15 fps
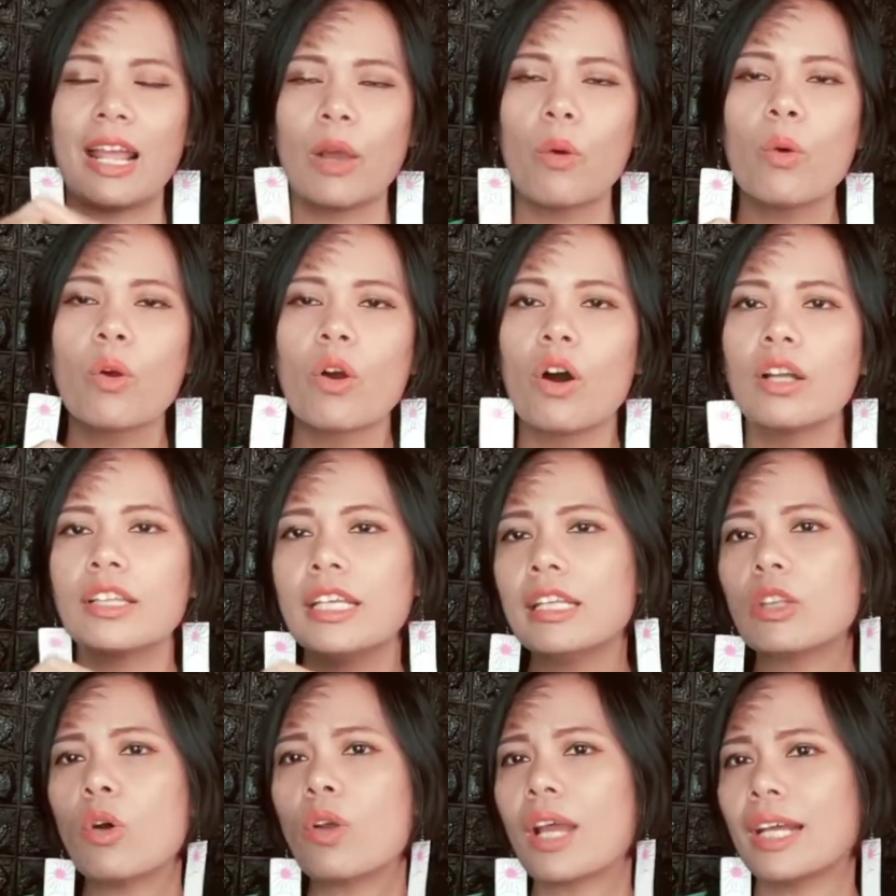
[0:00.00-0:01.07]
ยๆองค์กรที่
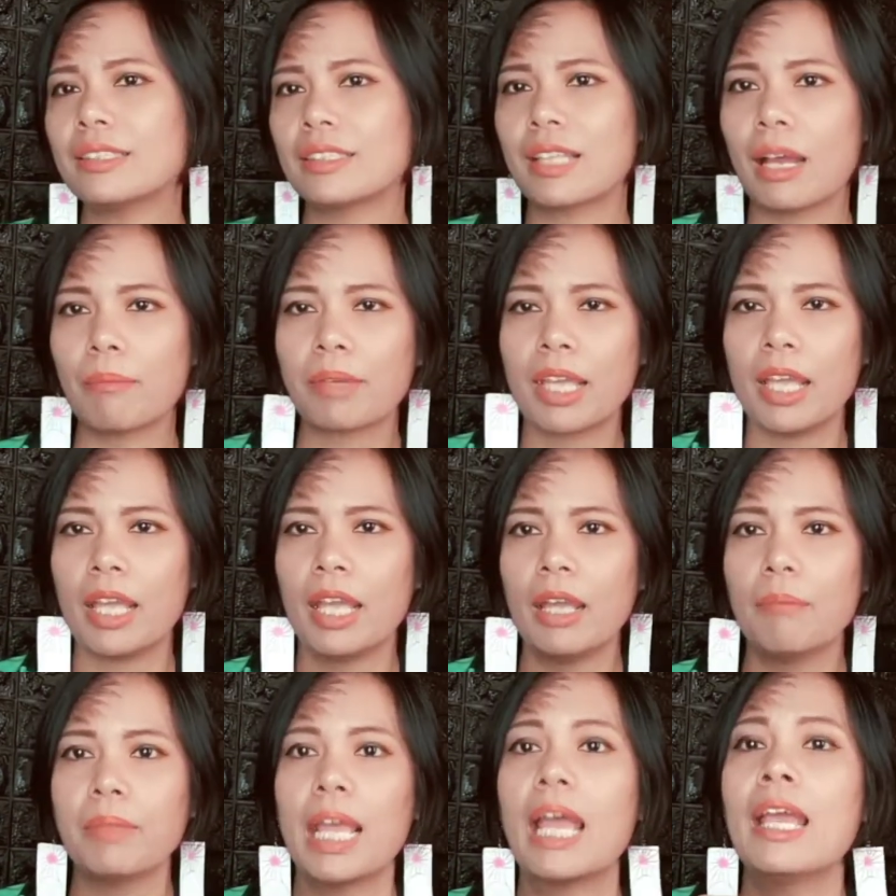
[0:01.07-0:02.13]
ต้องการจะทำ
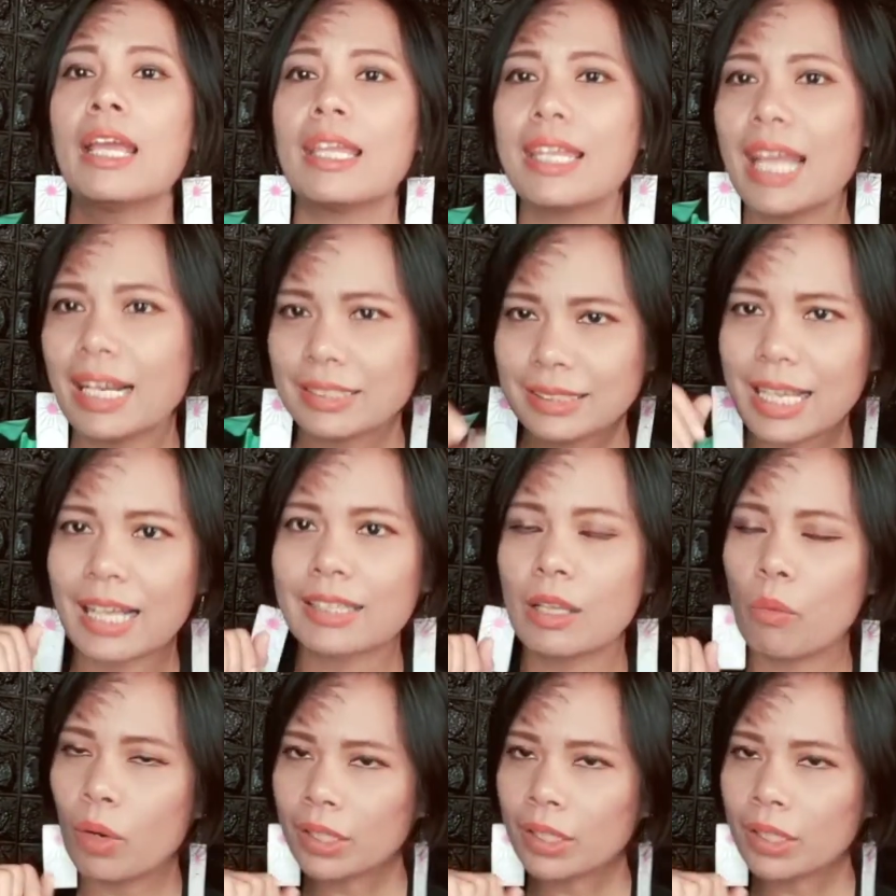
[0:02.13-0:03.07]
KM เนี่ยอย่าสักแต่ว่า